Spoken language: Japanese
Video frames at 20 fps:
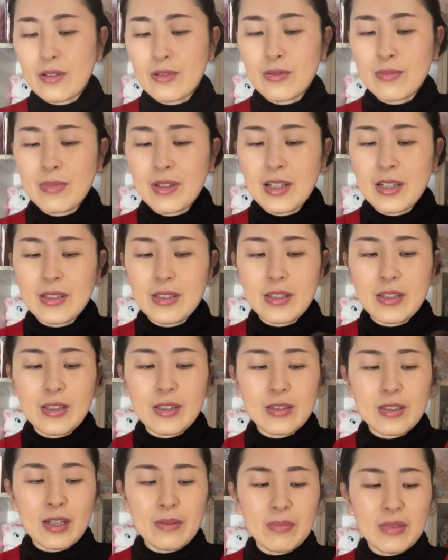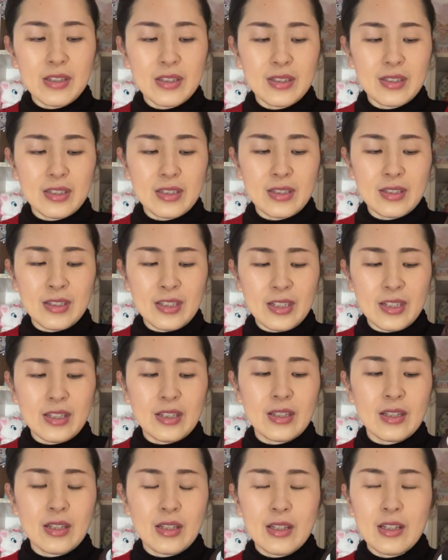る前に試しに